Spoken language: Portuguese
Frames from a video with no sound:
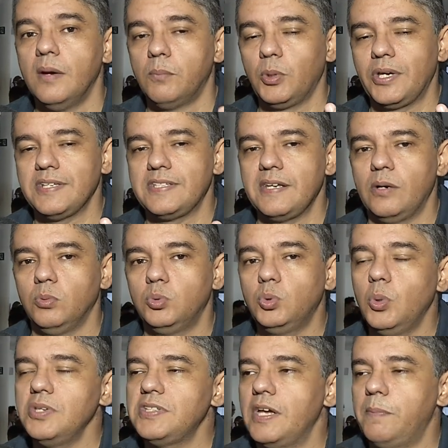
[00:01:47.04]
porque serão
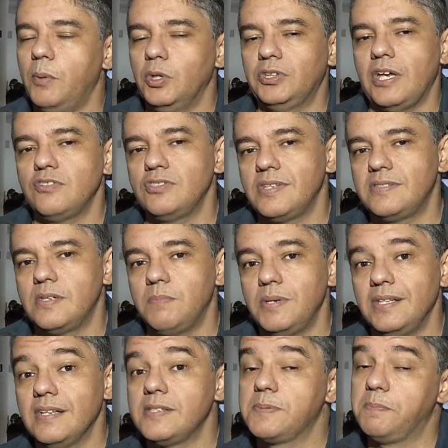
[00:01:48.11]
duas reportagens
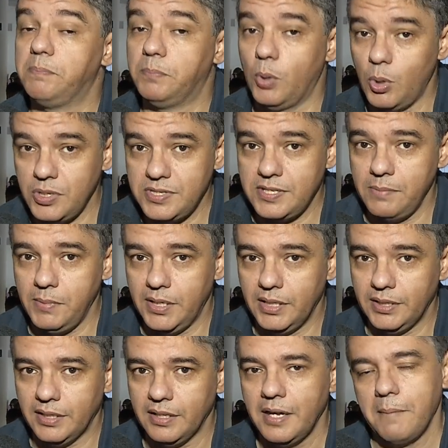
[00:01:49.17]
exibidas por
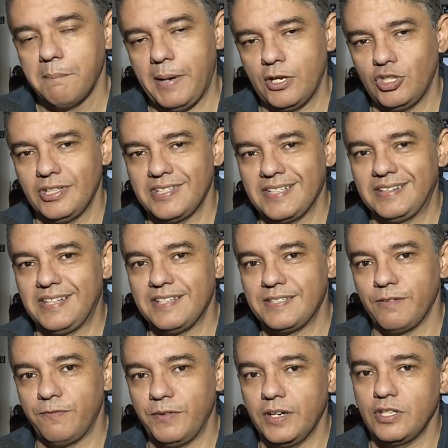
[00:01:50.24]
semana. A partir dessa
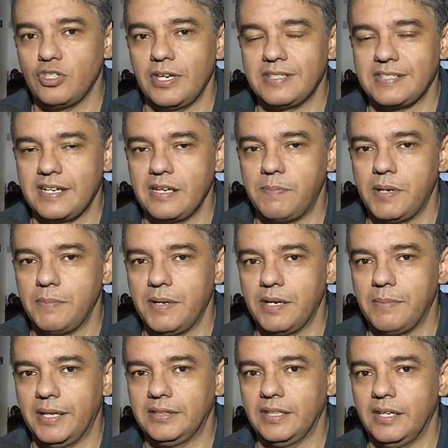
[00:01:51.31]
terça-feira já sai a primeira
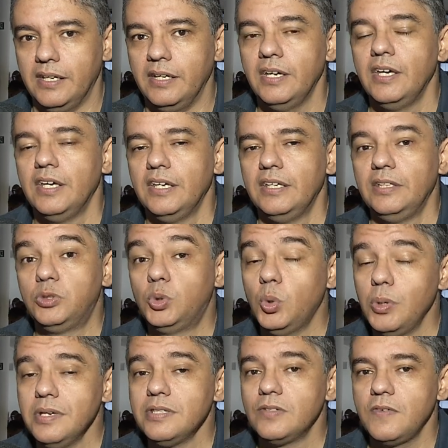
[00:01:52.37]
matéria. E
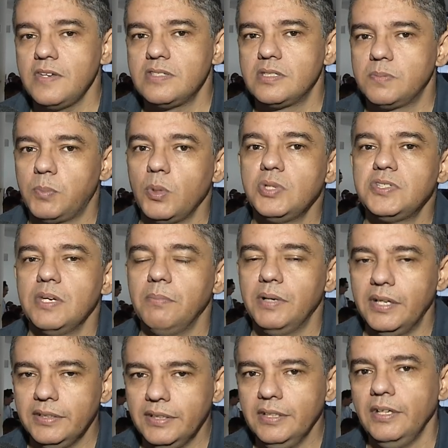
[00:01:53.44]
duas vezes por
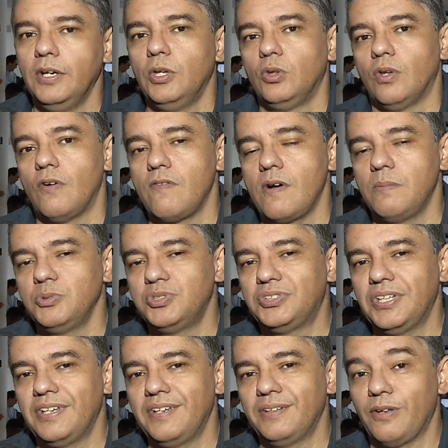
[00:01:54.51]
semana nós vamos
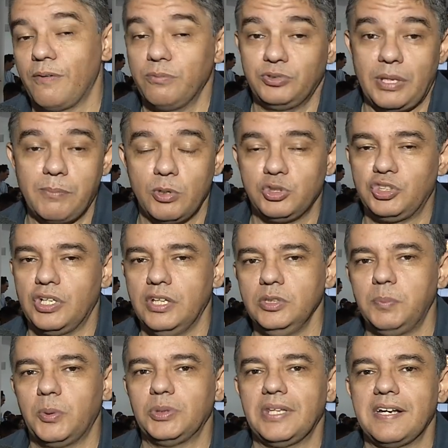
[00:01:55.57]
ter, nós vamos estar
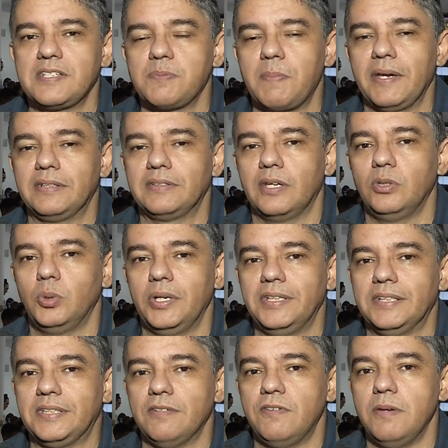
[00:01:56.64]
mostrando para o telespectador
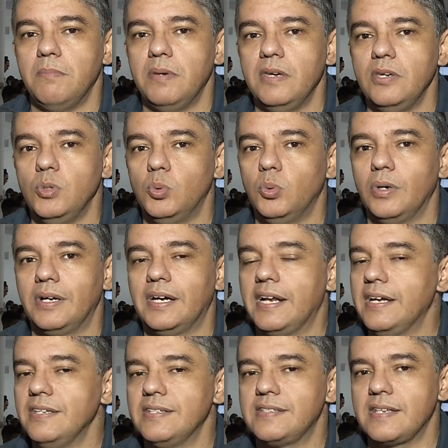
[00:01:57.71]
da TV Meio
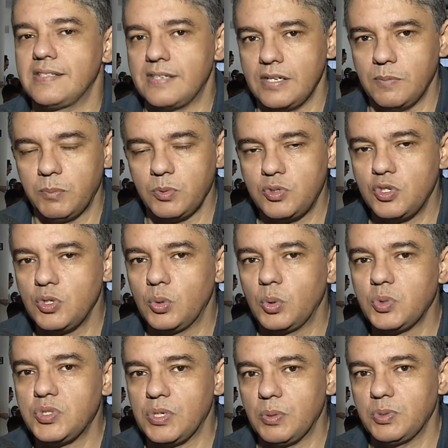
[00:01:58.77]
grandes exemplos de
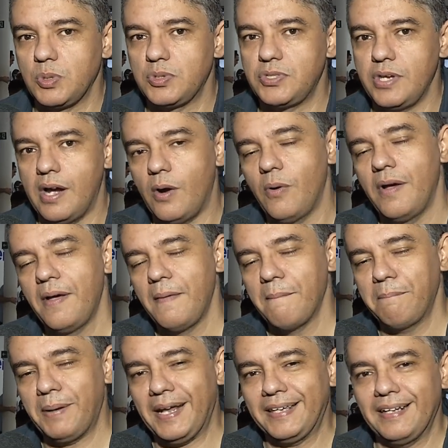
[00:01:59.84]
inclusão social
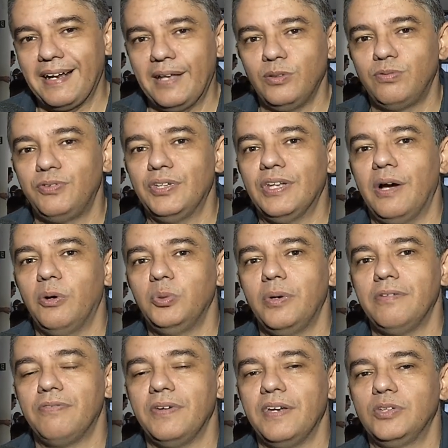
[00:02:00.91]
para que lá no final do
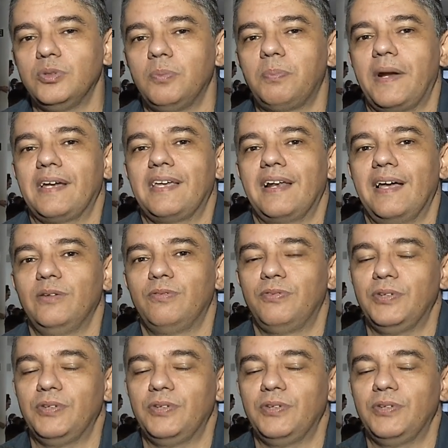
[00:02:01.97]
evento, para que lá no